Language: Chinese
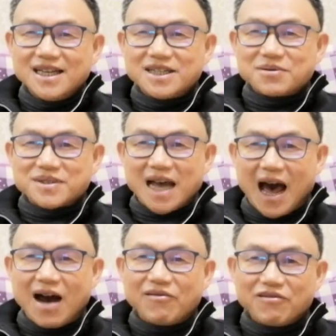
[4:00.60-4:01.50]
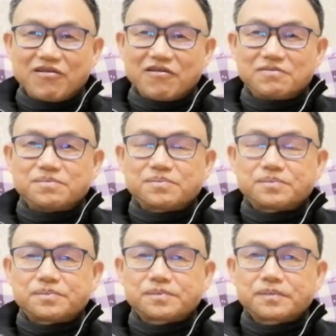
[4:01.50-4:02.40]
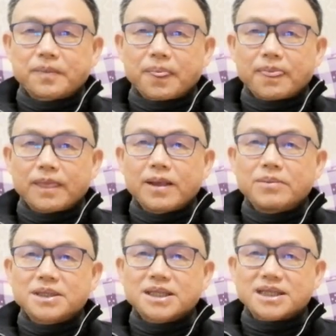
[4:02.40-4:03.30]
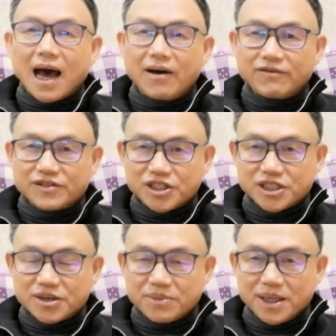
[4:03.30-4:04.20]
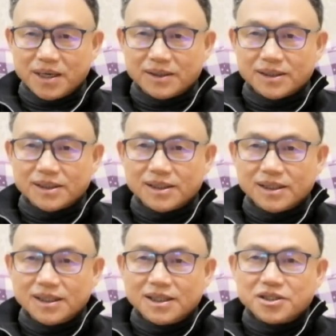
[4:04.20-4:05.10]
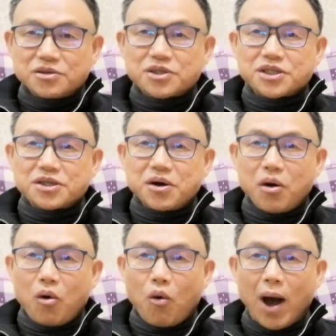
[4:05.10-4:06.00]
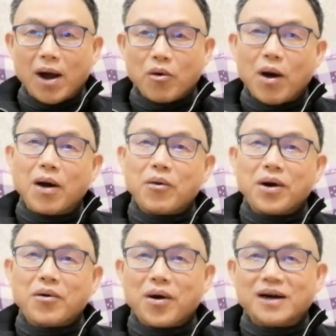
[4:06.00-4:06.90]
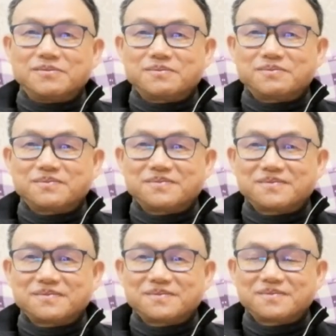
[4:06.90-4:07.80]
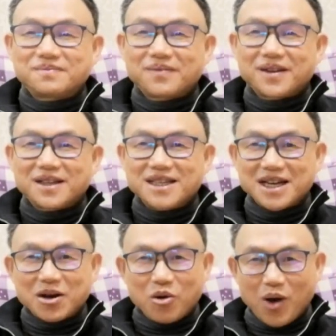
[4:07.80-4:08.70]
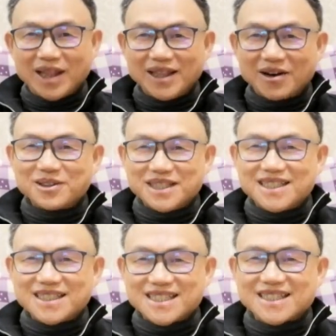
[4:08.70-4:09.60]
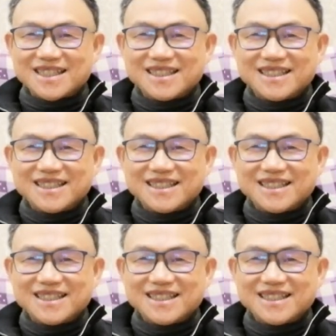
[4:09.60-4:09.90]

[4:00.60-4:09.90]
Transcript: 一种产物。那么这个产物是什么呢？就是。宦官文化，一个官僚体制